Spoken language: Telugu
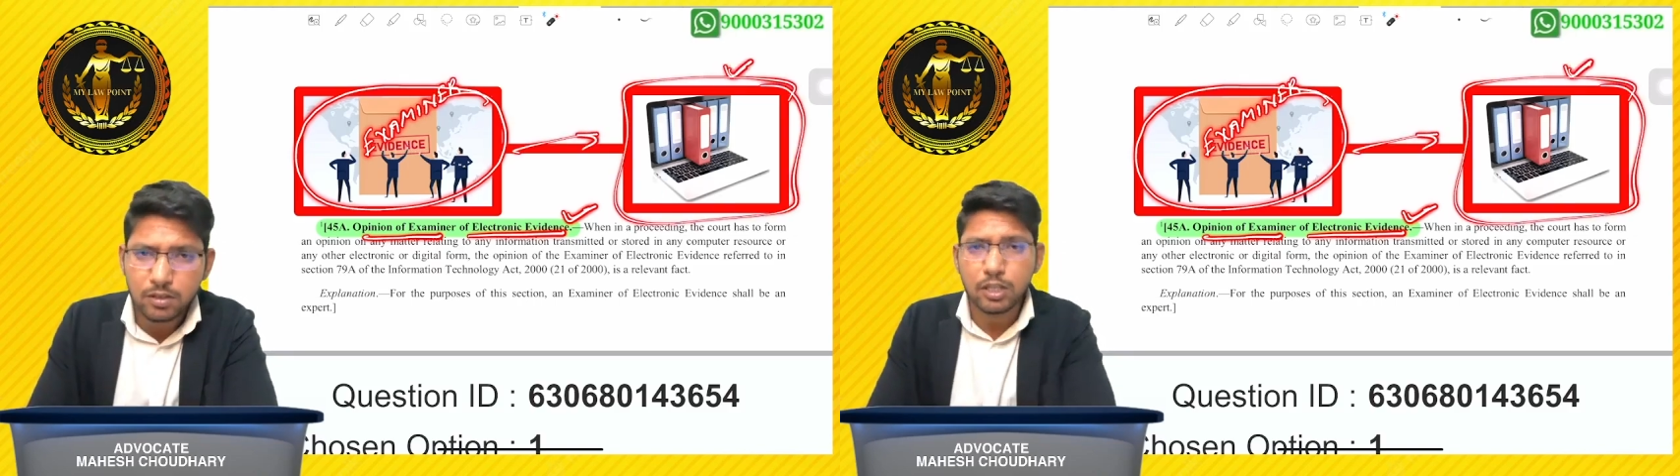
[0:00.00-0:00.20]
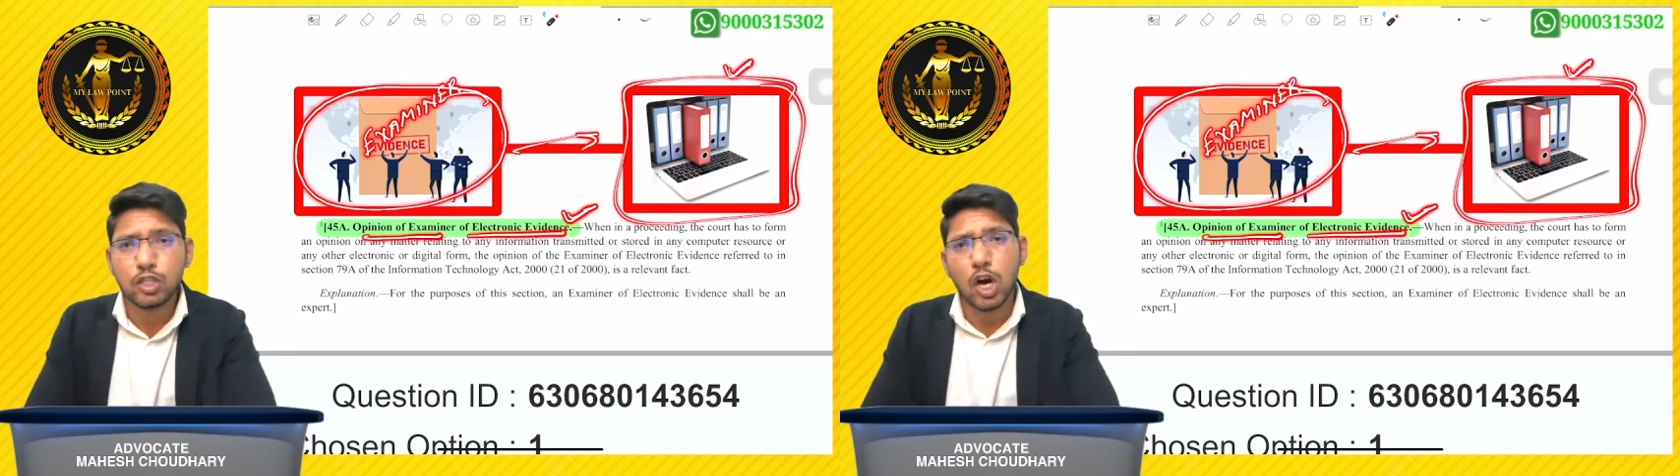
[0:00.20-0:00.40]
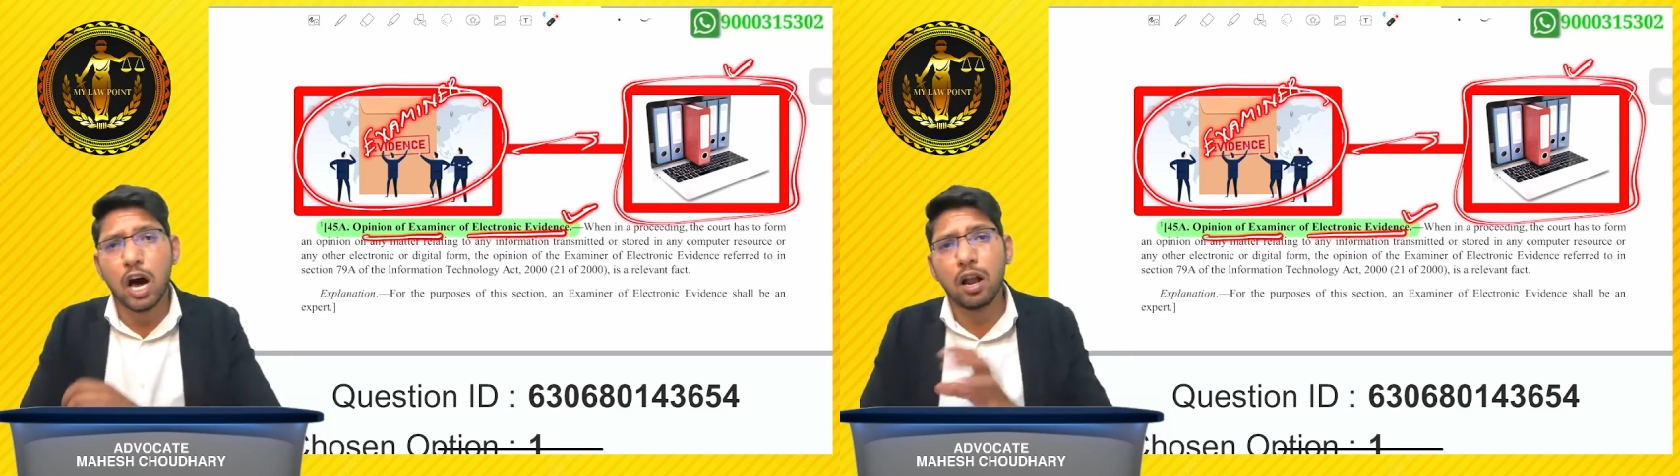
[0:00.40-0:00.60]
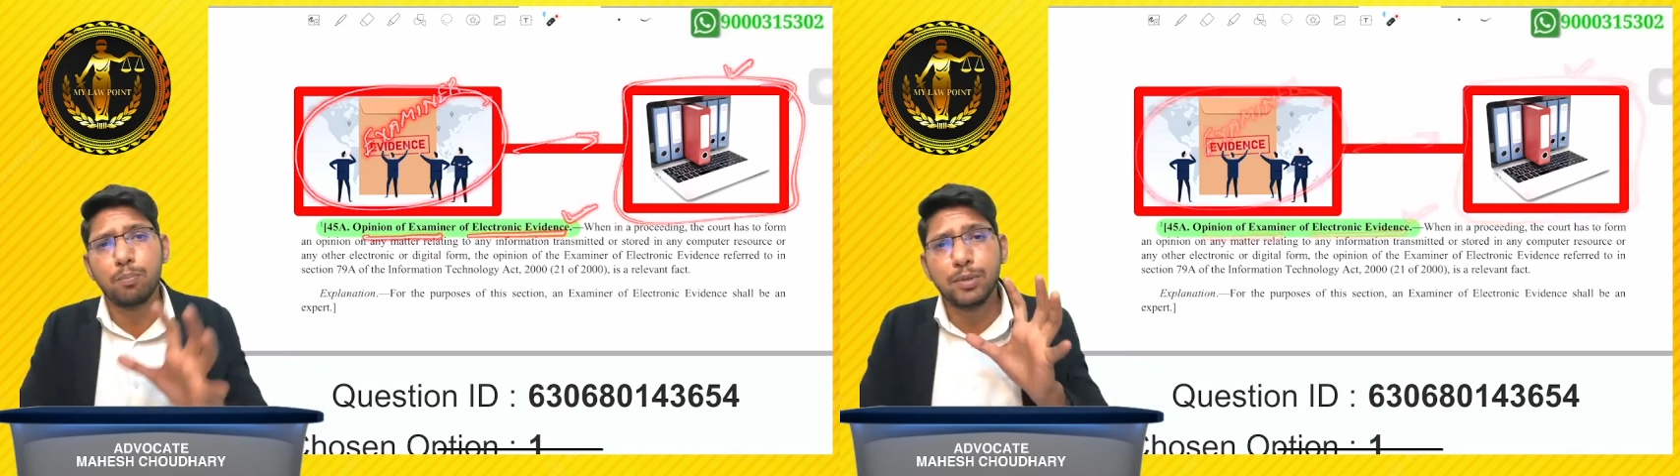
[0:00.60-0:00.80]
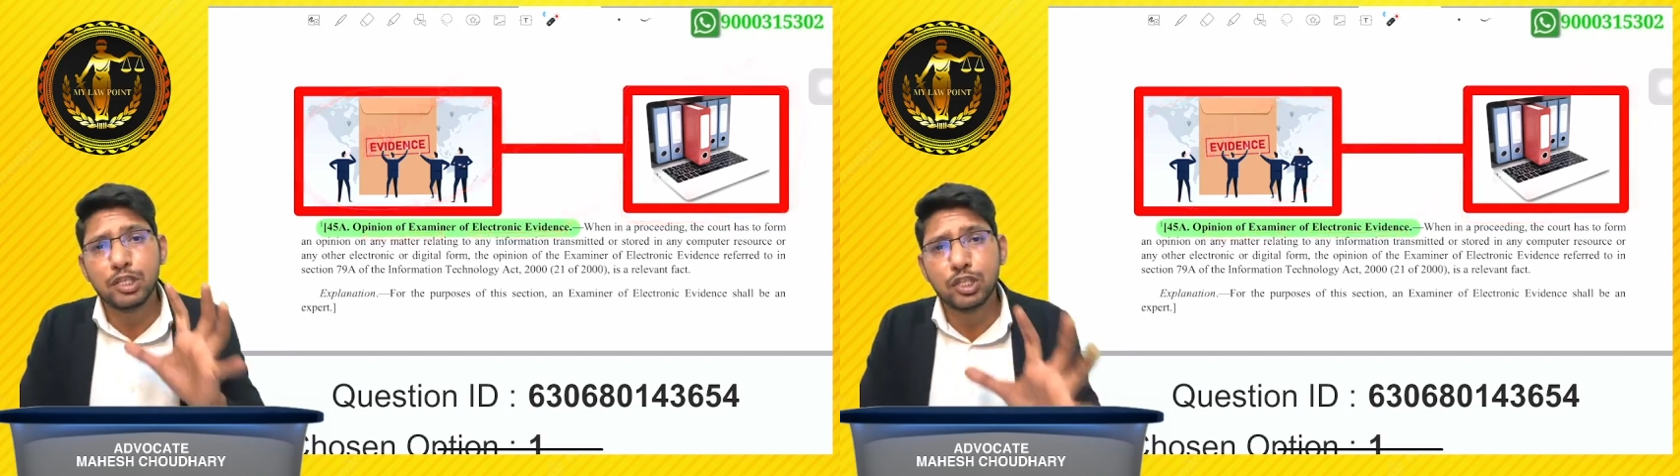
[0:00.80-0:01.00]
సో చాలా
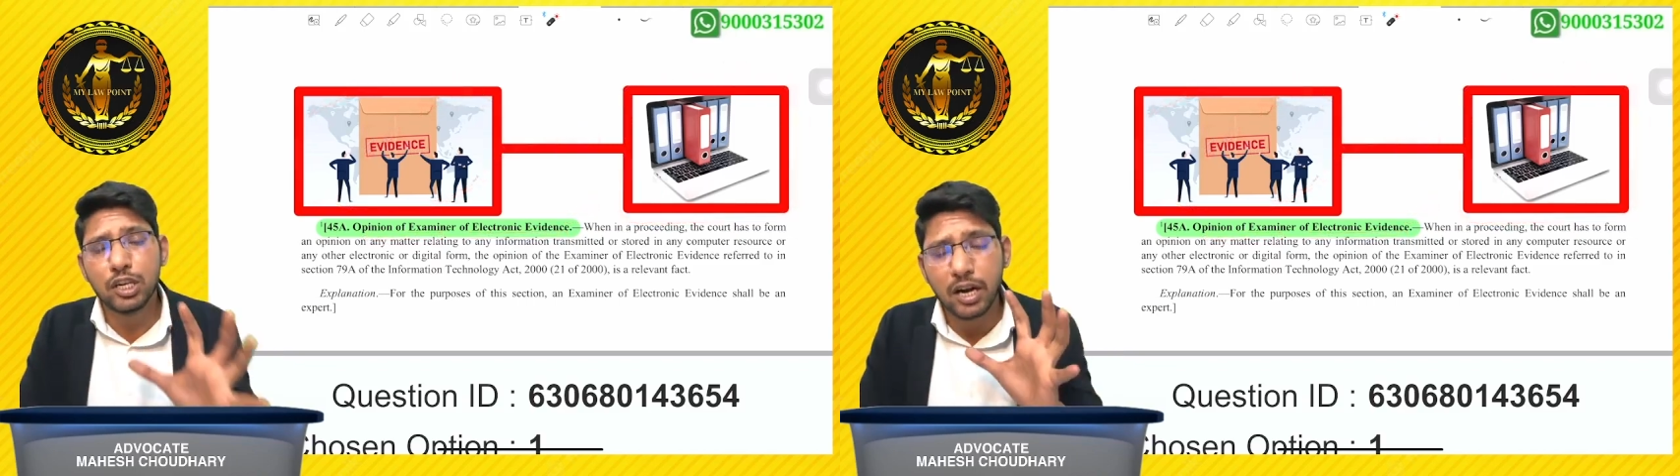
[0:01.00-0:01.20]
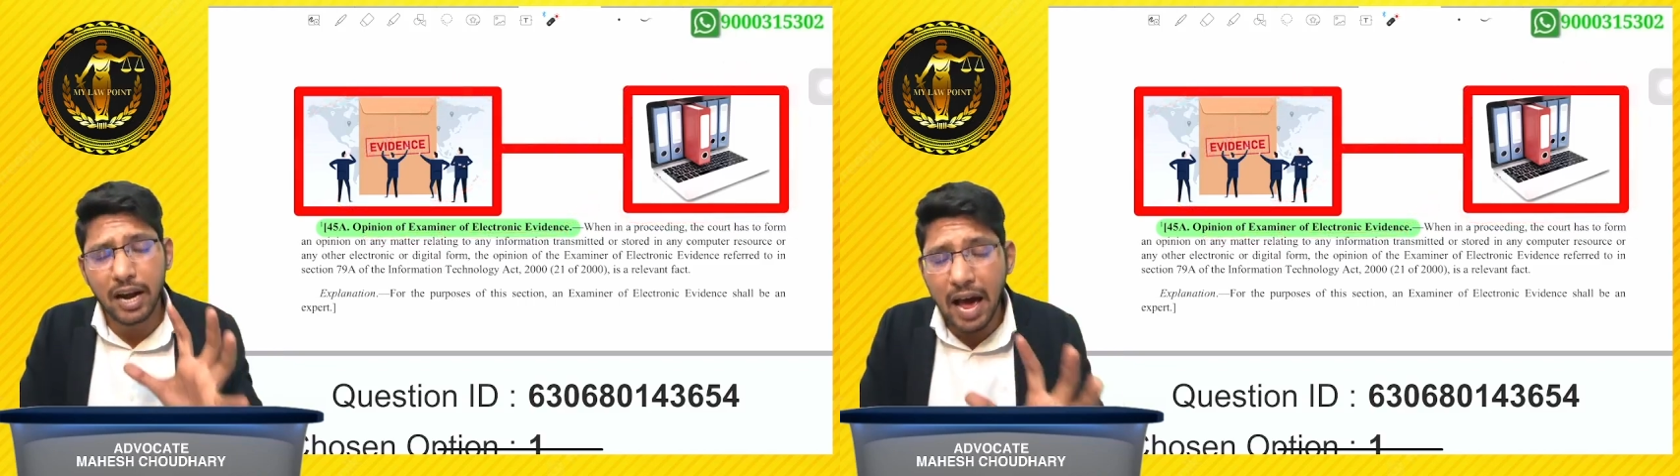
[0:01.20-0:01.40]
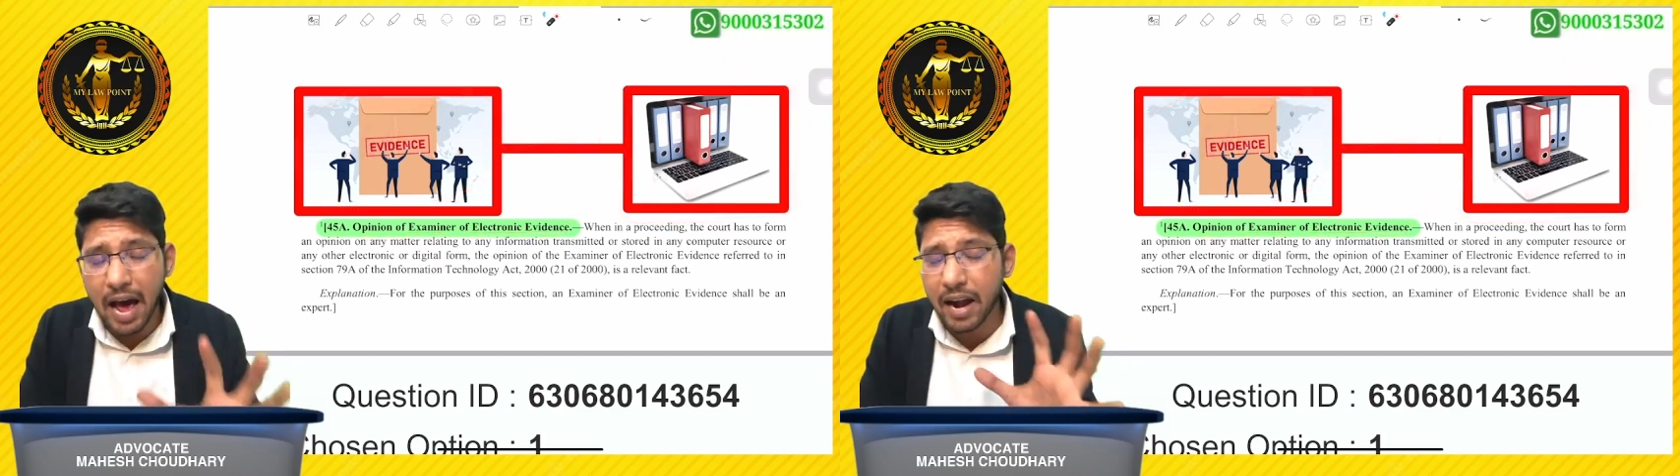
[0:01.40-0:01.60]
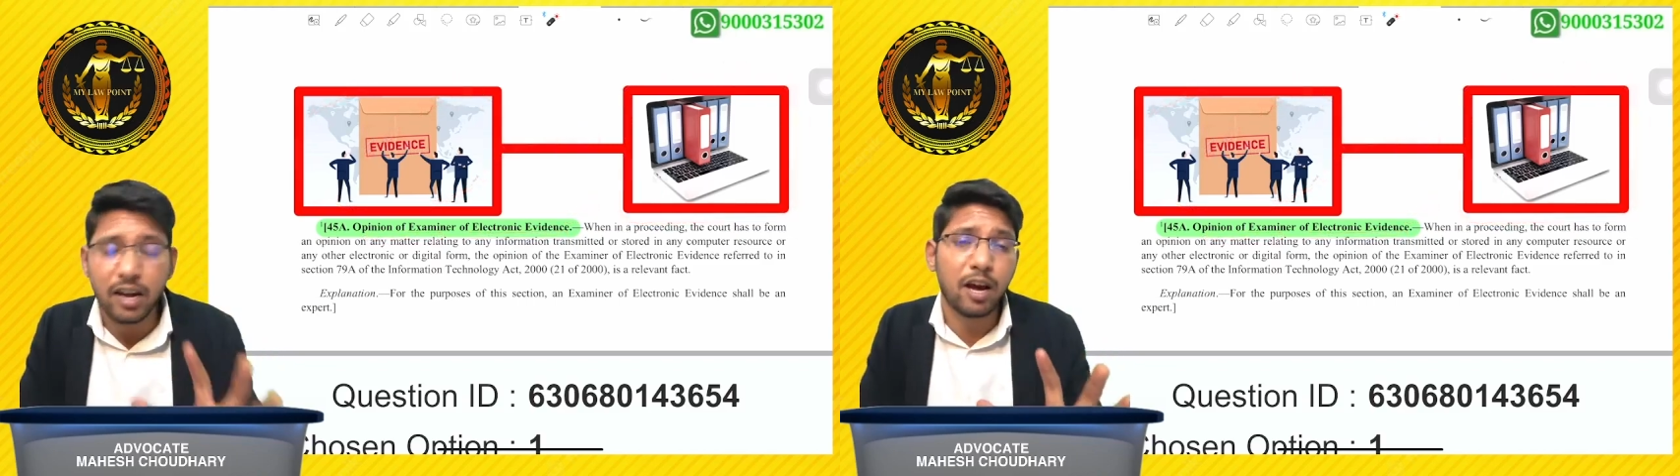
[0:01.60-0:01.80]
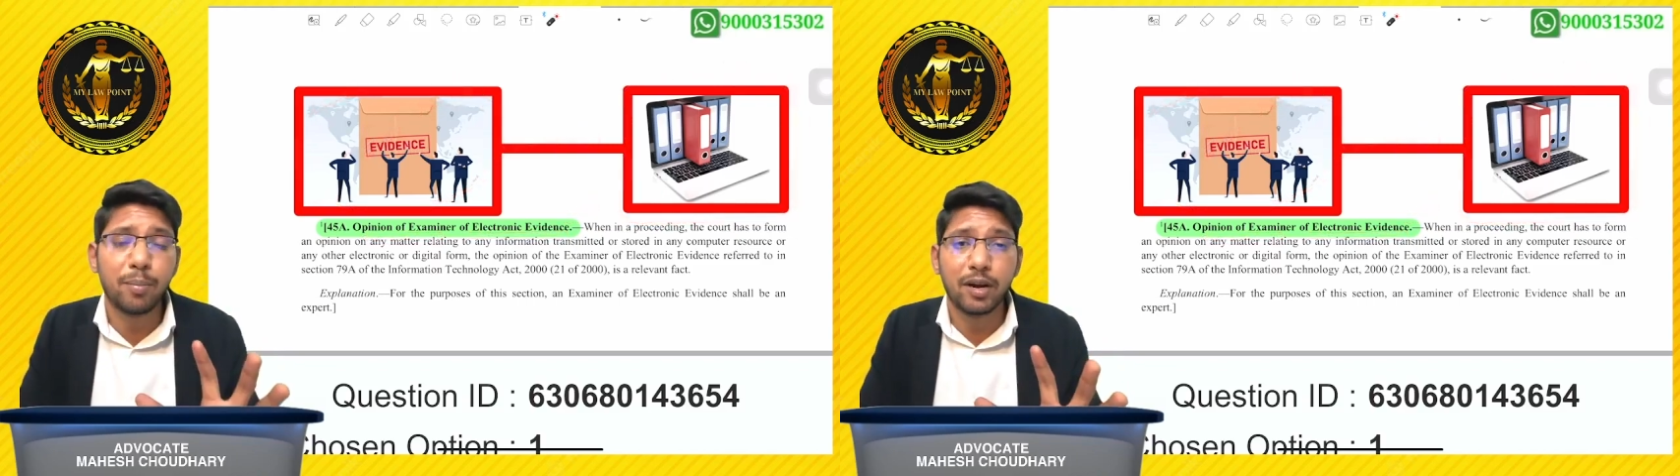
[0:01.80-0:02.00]
పిక్చర్
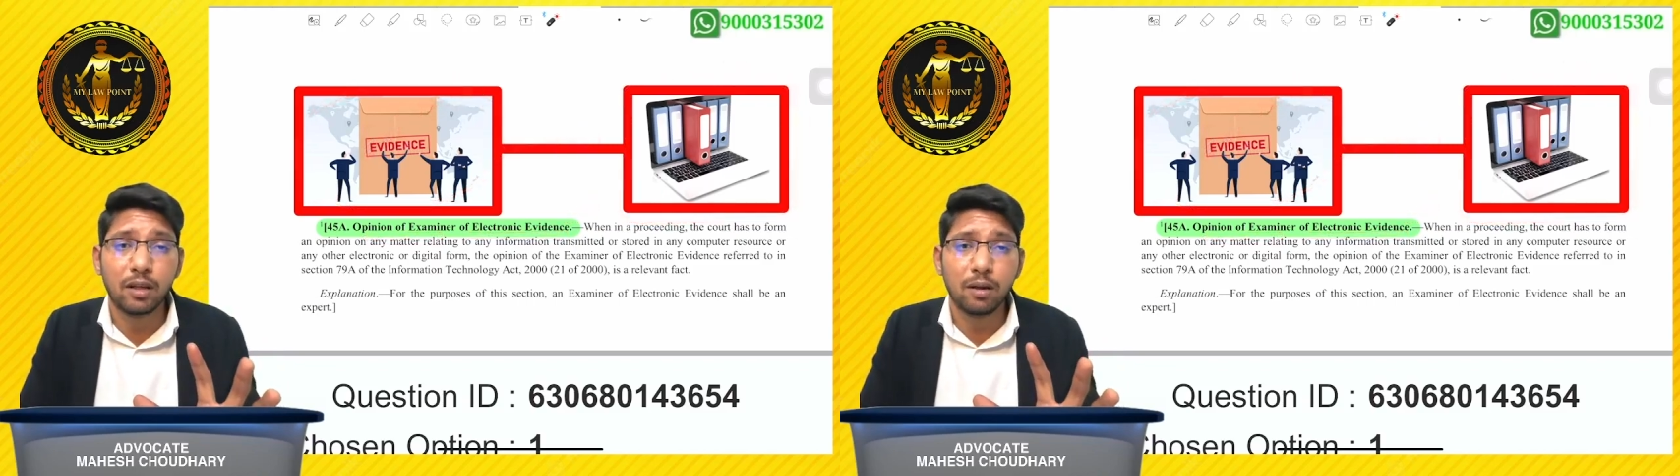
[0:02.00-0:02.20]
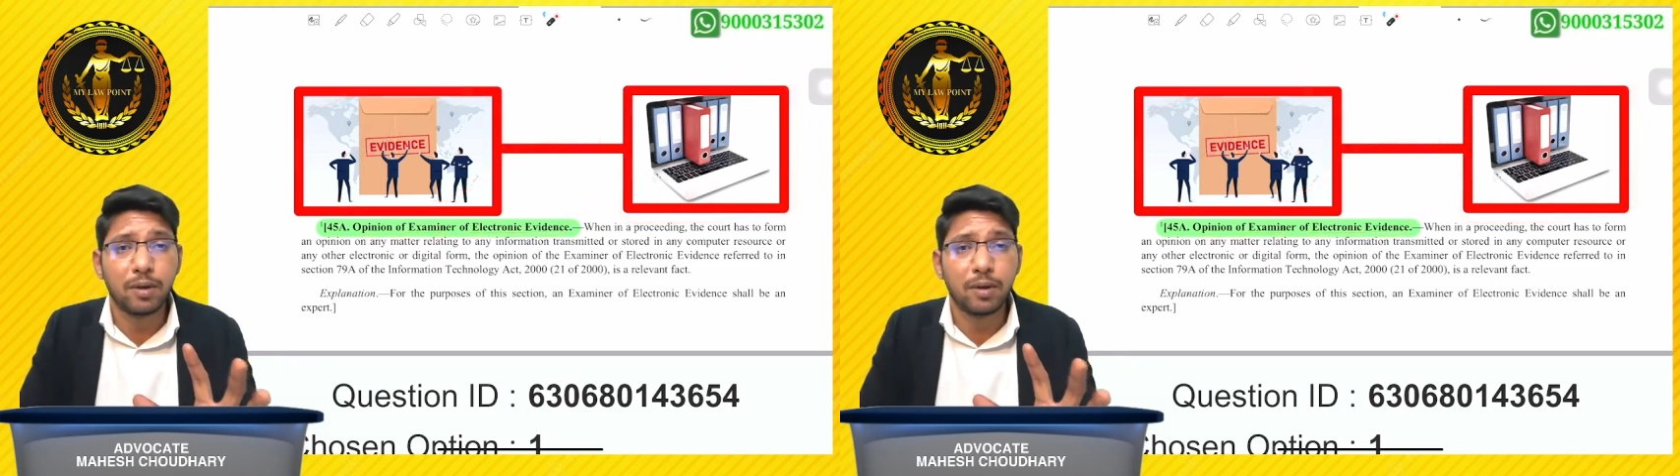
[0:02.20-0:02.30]
క్లారిటీగా పెట్టి